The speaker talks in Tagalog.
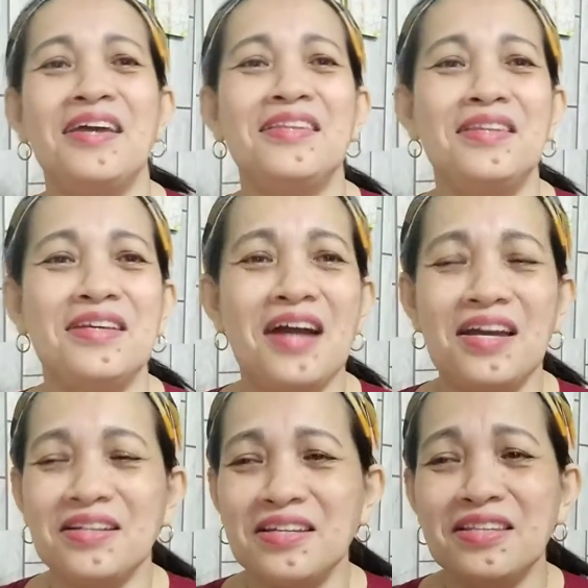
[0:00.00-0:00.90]
hindi
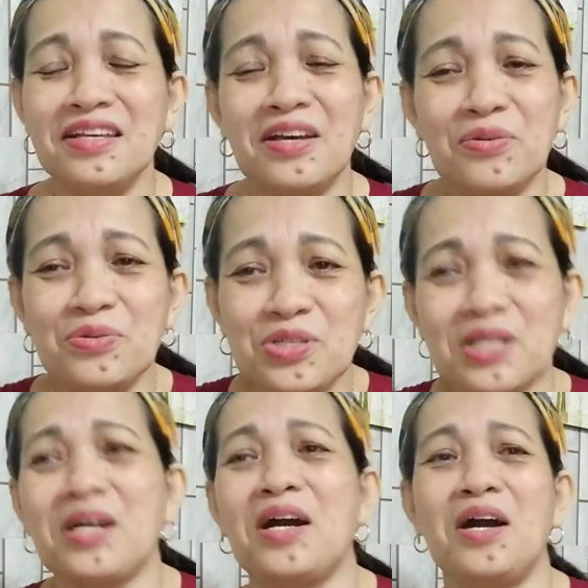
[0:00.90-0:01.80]
gaan hindi ganun siya
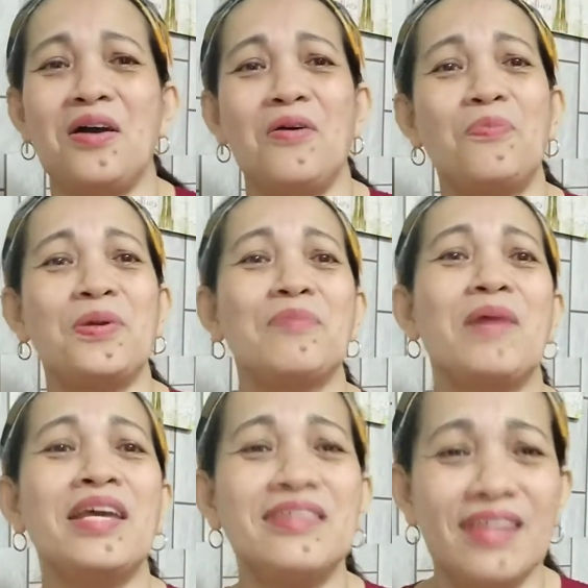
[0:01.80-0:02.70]
ka
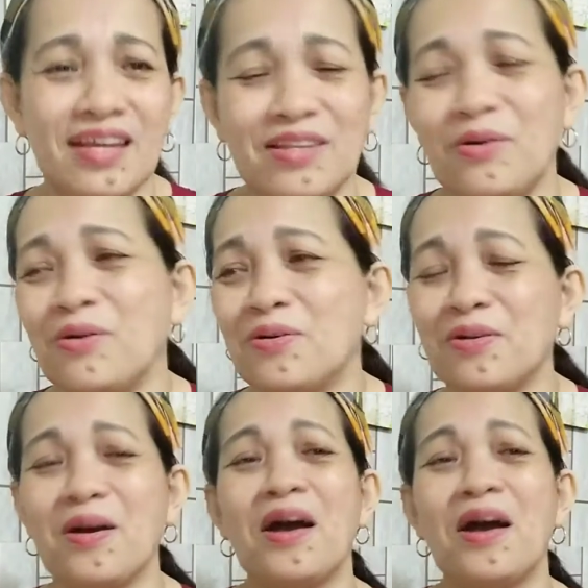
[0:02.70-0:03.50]
open-minded or